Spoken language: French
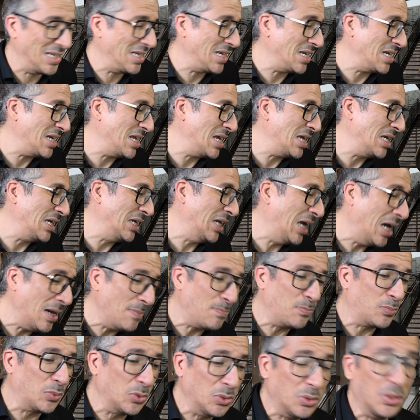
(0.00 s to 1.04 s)
Il est là
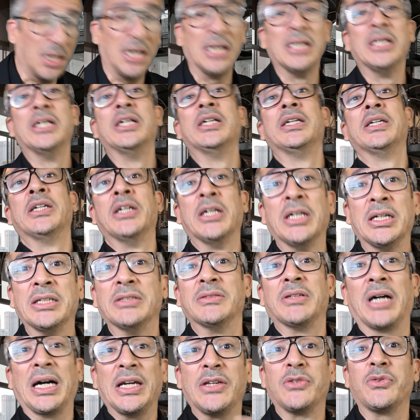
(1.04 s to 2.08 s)
pour
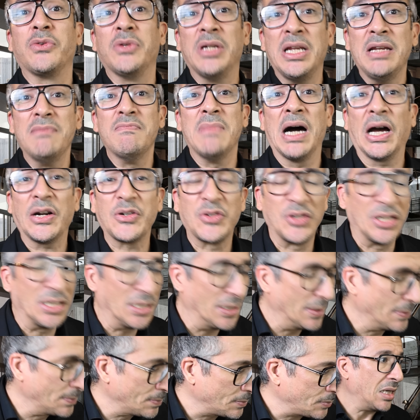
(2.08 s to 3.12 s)
réguler le
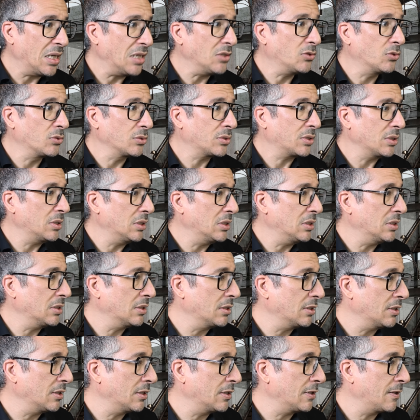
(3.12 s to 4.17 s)
marché. Et donc,
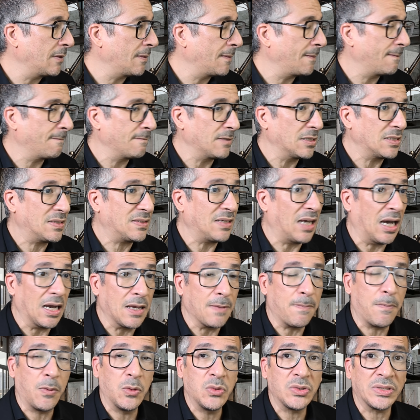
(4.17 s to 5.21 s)
euh, sa
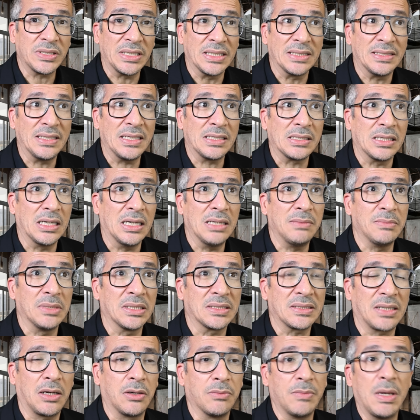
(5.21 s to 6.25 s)
réponse a été quand même
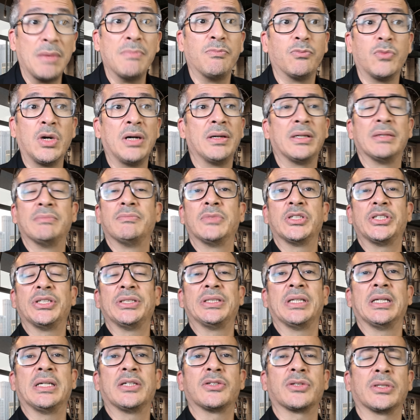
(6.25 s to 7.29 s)
extraordinaire. Même moi, moi
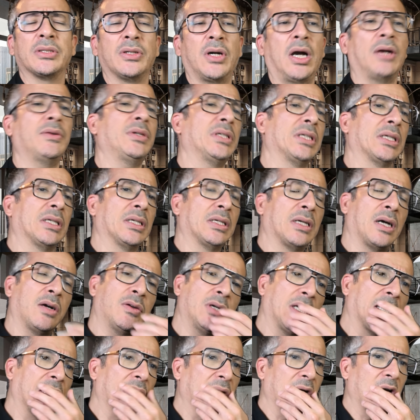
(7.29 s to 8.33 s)
j'étais là, j'aurais ah oui, oh
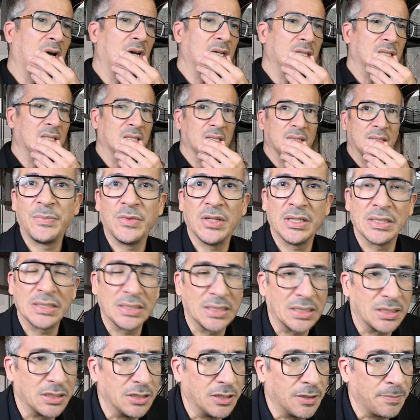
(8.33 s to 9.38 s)
ah oui, ah,
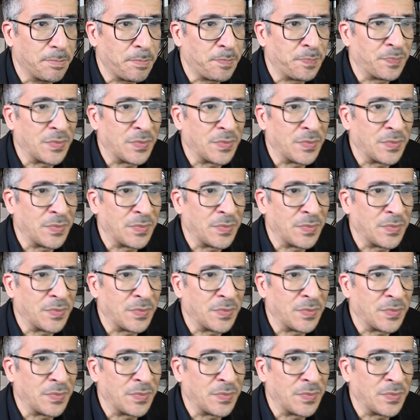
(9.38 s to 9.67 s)
d'accord.